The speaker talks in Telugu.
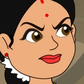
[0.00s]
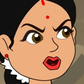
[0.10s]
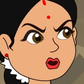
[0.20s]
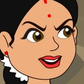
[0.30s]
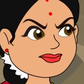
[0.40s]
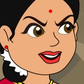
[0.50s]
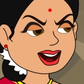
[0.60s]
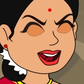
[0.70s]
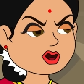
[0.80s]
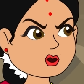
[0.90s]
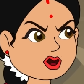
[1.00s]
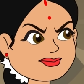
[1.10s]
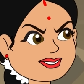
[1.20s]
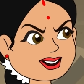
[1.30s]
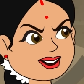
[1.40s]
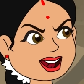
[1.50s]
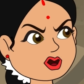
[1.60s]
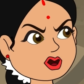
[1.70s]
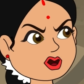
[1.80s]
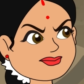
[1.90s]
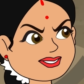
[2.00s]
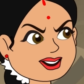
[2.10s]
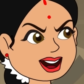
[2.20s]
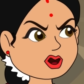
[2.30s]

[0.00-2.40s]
నీ పాపిష్టి కళ్ళు నా తిండి మీద